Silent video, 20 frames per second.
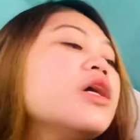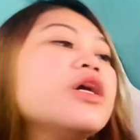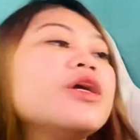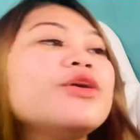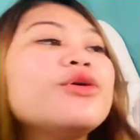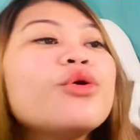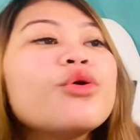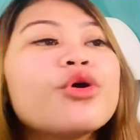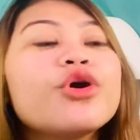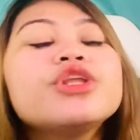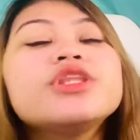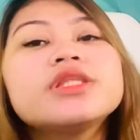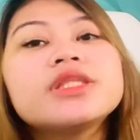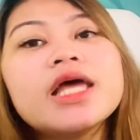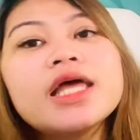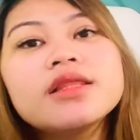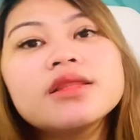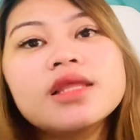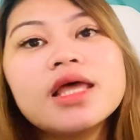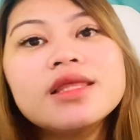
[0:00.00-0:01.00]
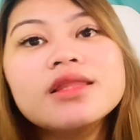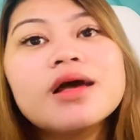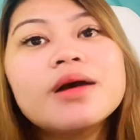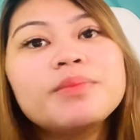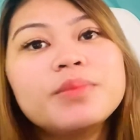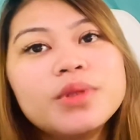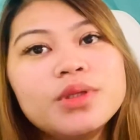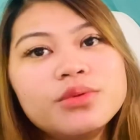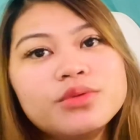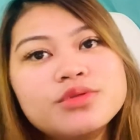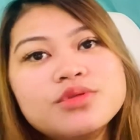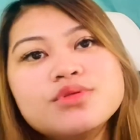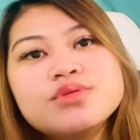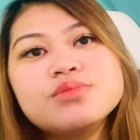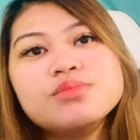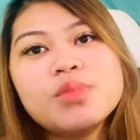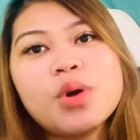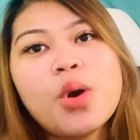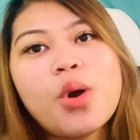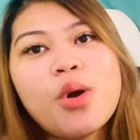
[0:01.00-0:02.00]
yung content and uploads
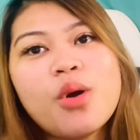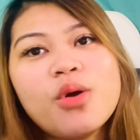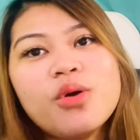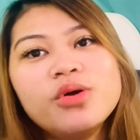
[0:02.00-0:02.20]
mo.